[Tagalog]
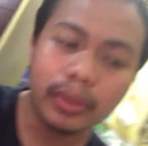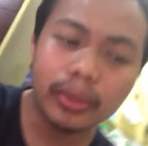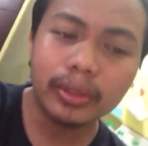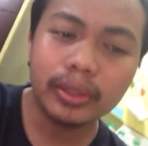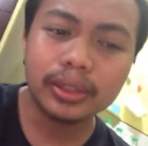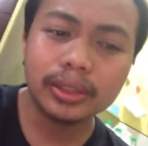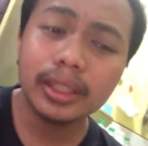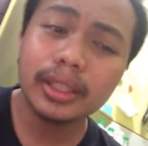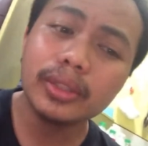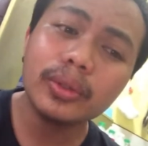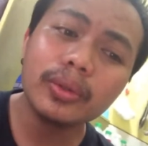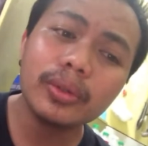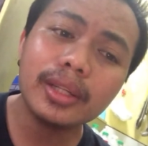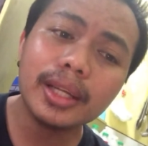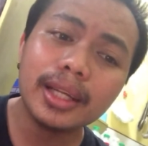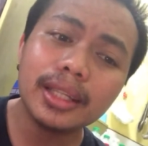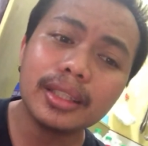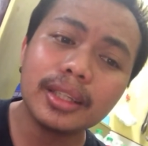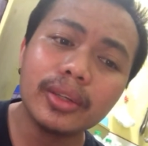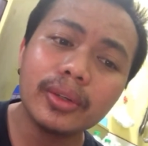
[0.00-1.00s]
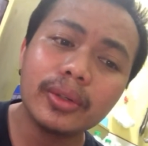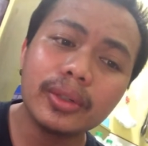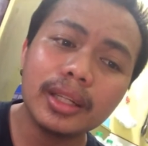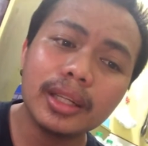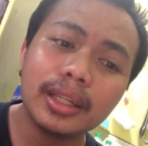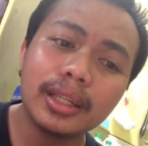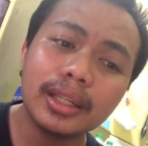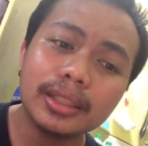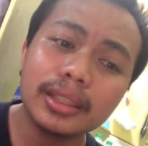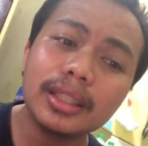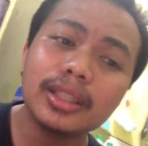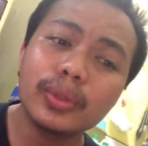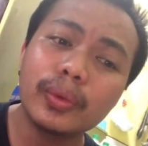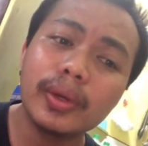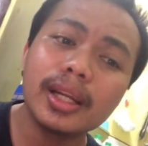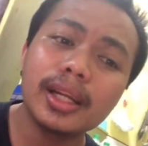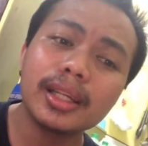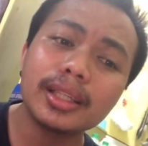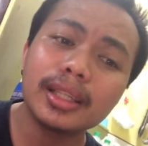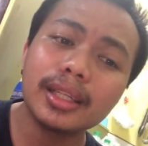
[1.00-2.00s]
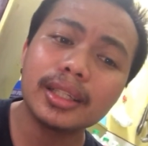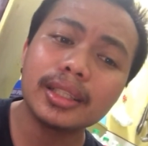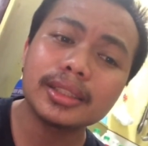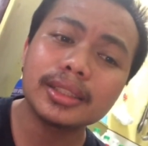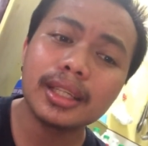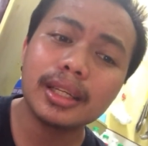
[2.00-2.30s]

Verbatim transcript: Because you know lahat kayo na natitiwala na talaga